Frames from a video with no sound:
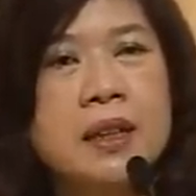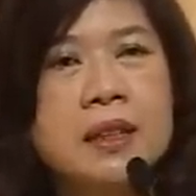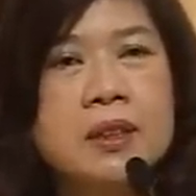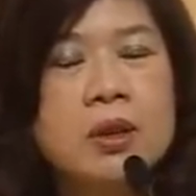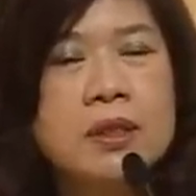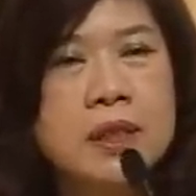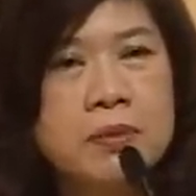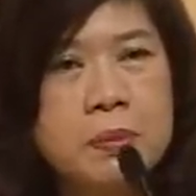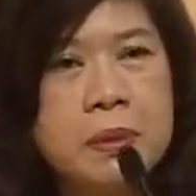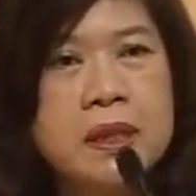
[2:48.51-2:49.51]
ขึ้นต้น Set
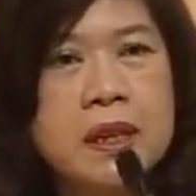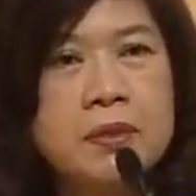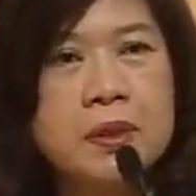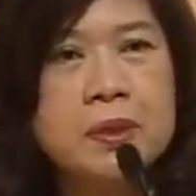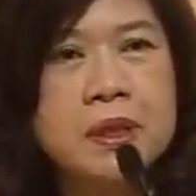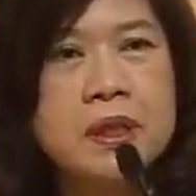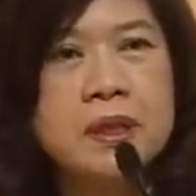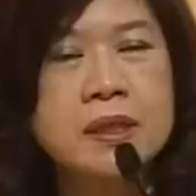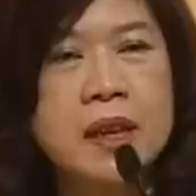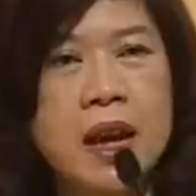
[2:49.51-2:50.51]
50 Index
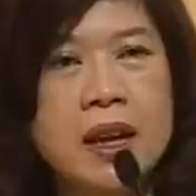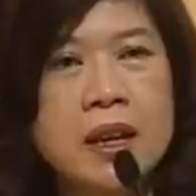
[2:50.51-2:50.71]
Futures เนี่ย